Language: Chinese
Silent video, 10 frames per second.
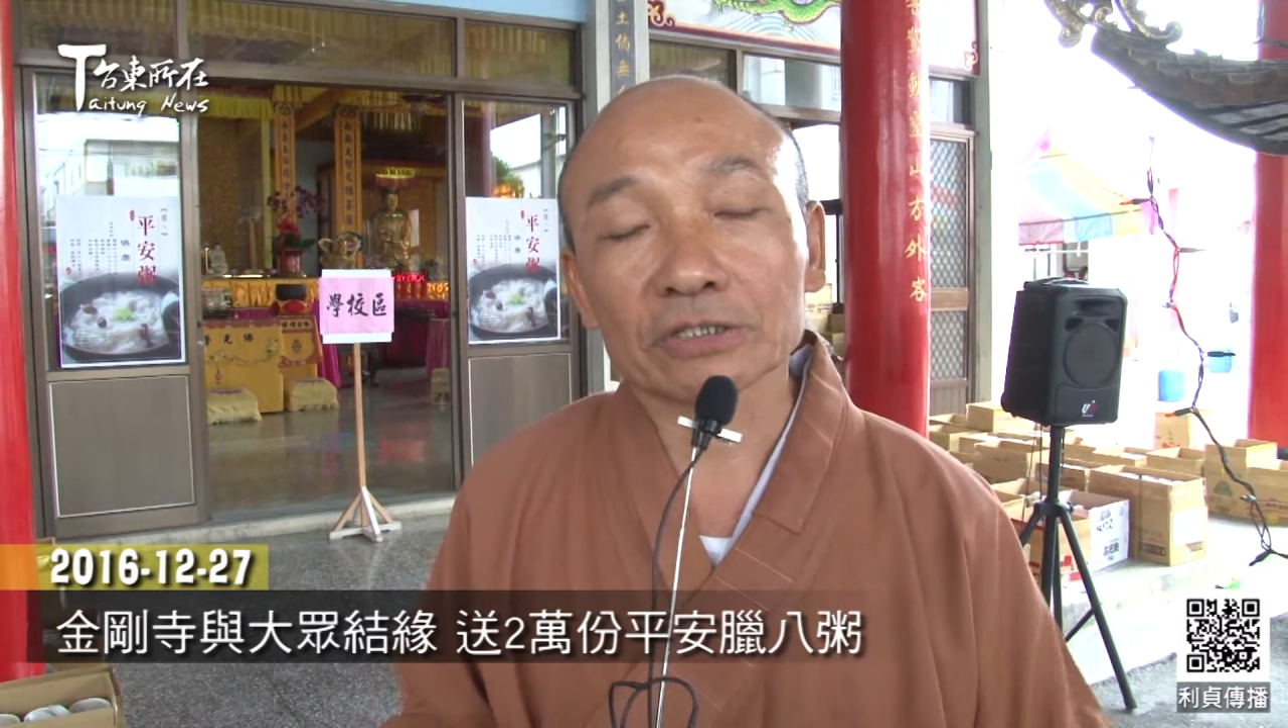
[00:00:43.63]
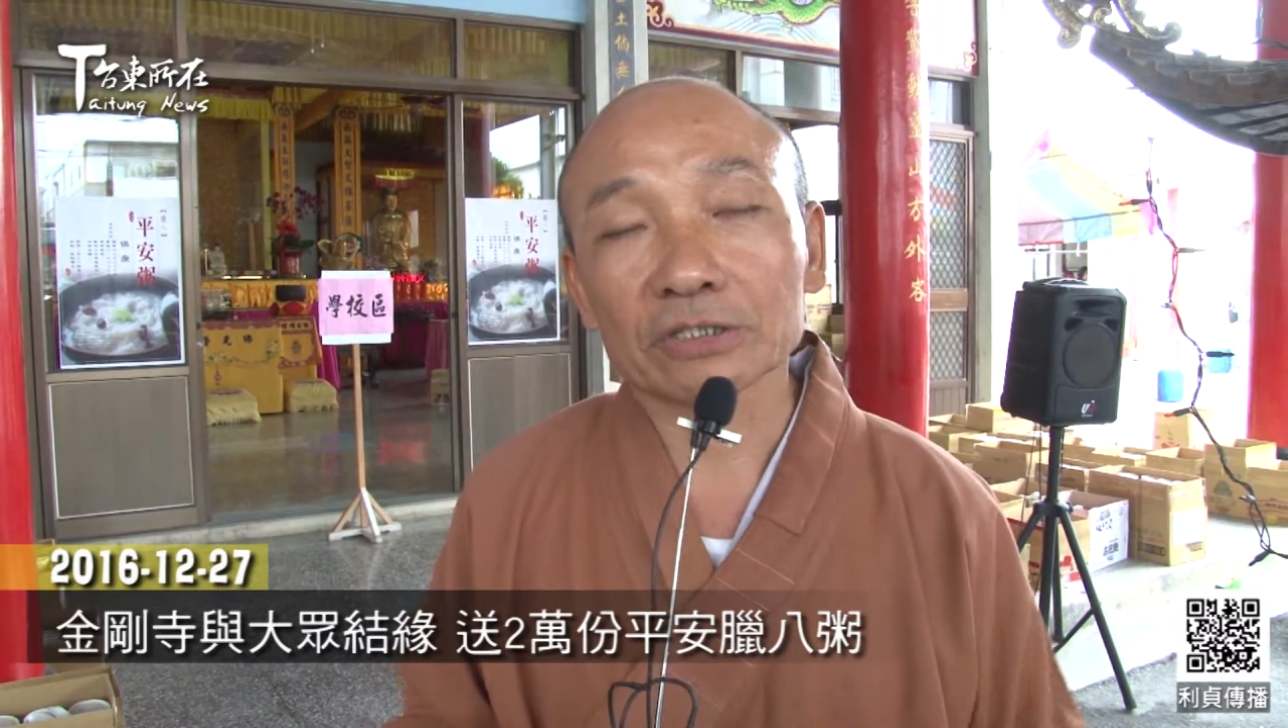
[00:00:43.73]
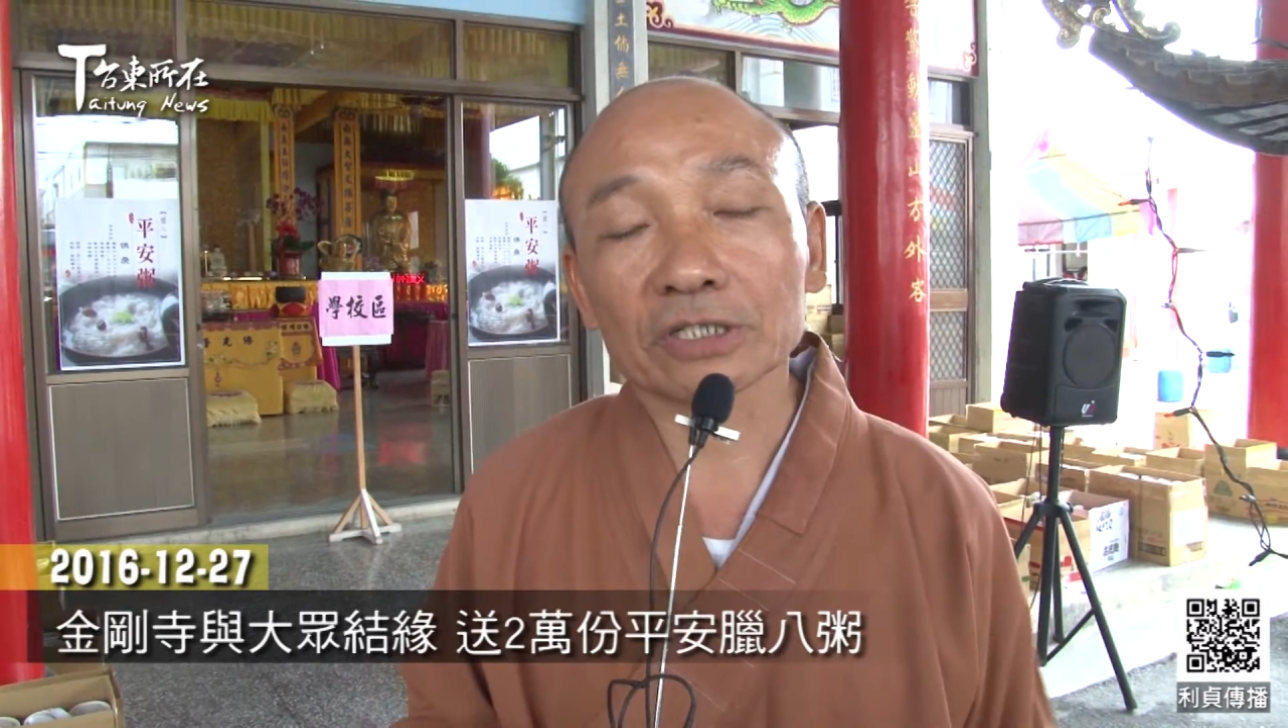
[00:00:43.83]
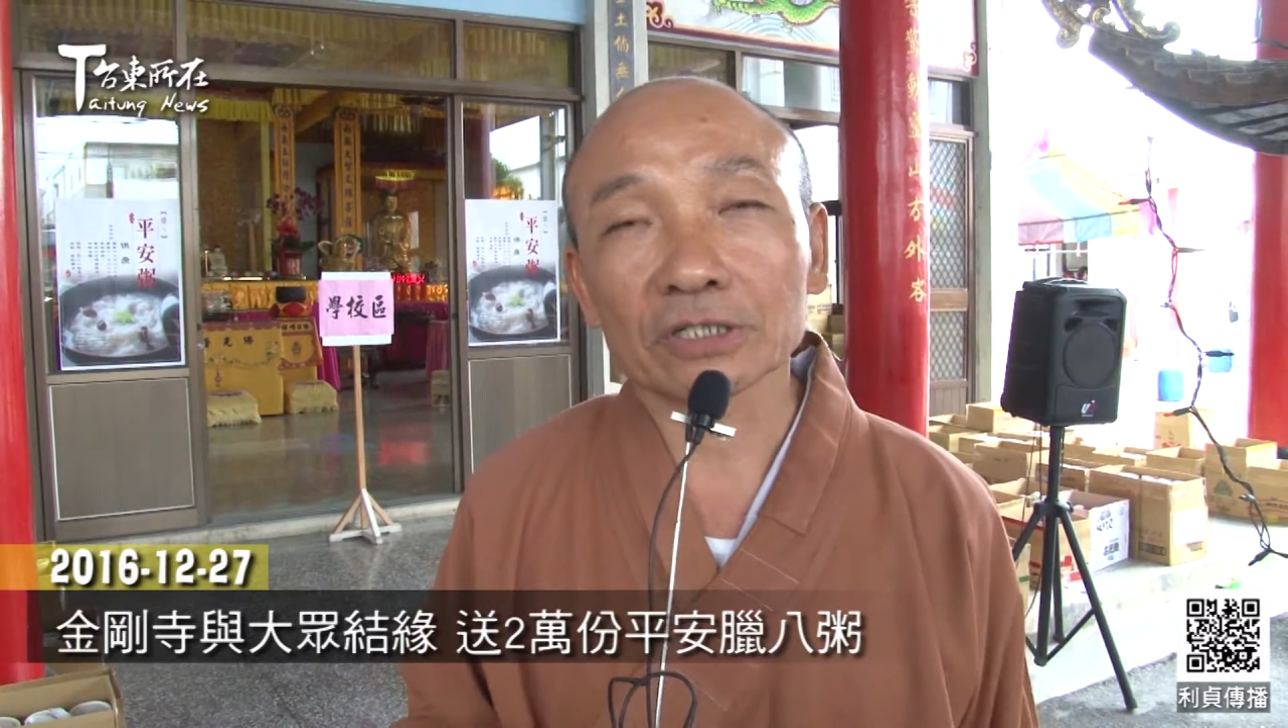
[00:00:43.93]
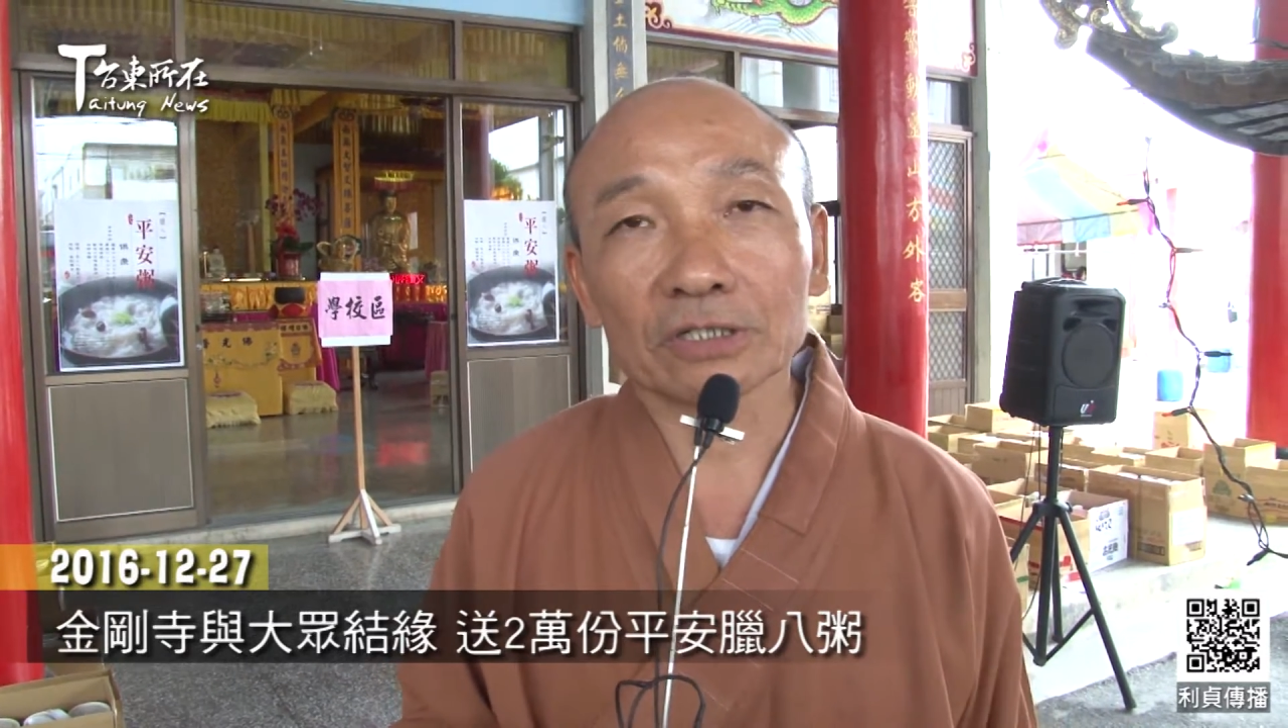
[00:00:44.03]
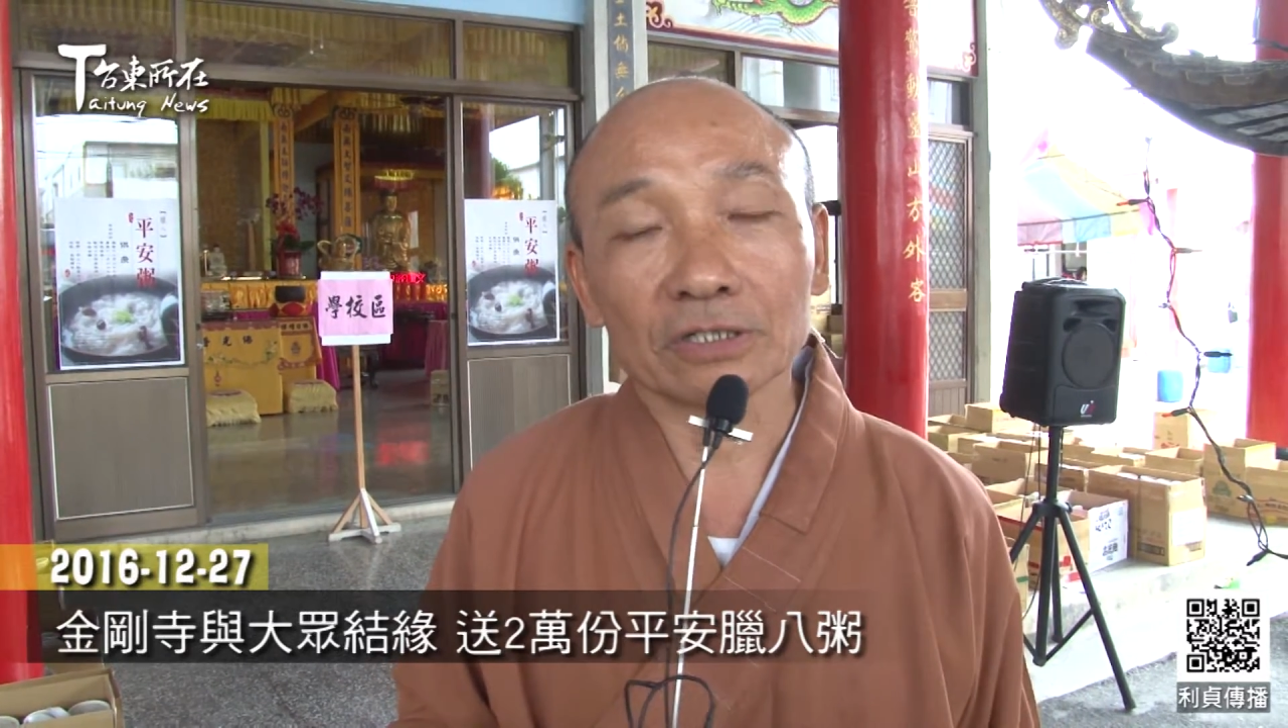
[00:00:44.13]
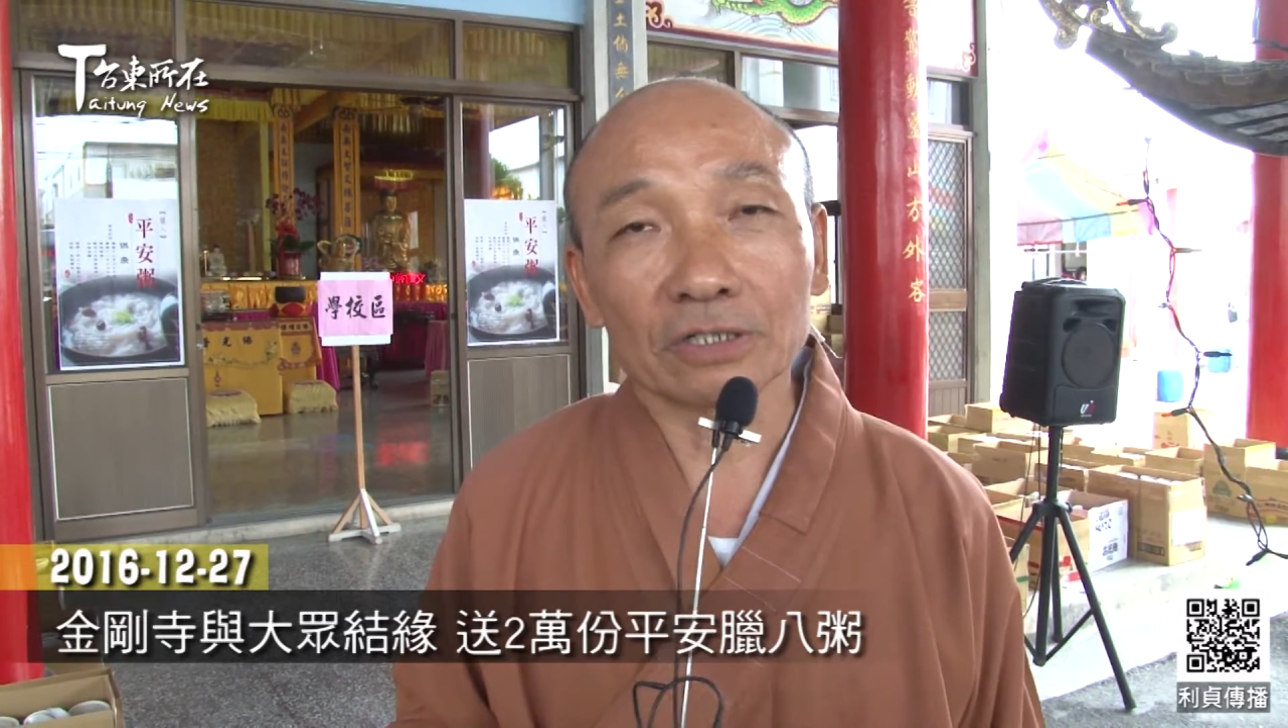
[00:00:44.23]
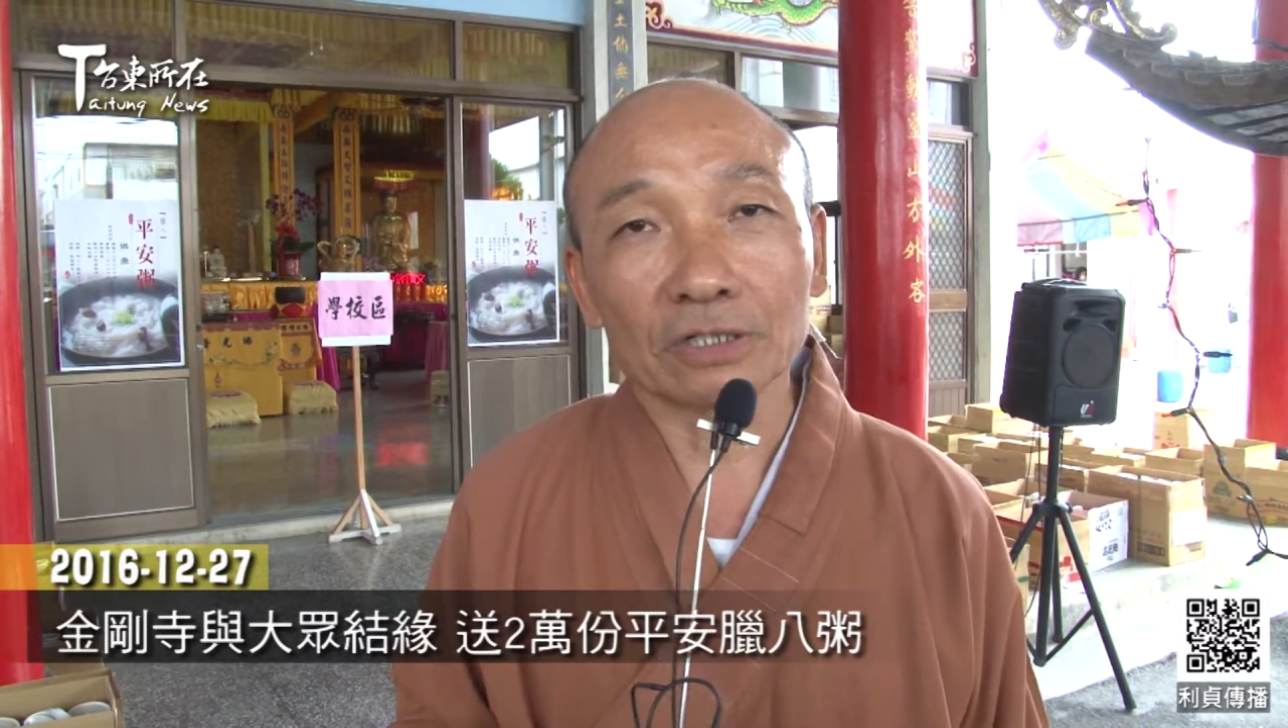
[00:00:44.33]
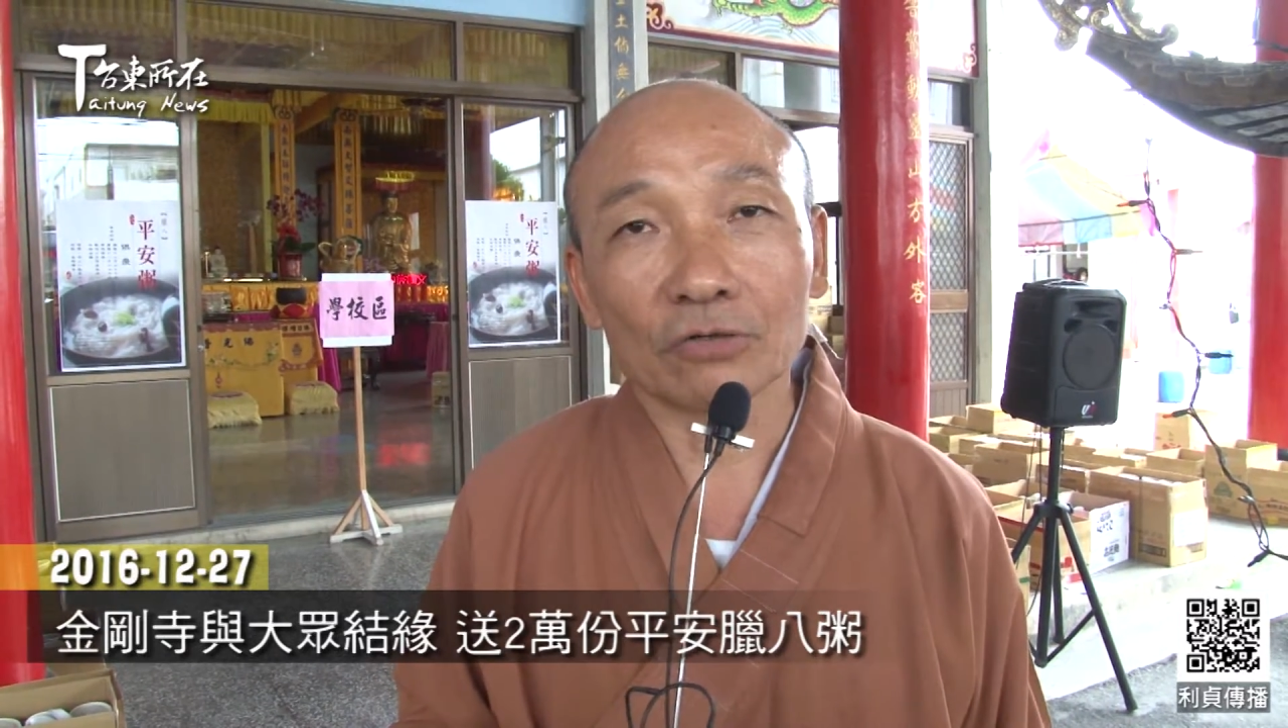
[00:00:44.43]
这个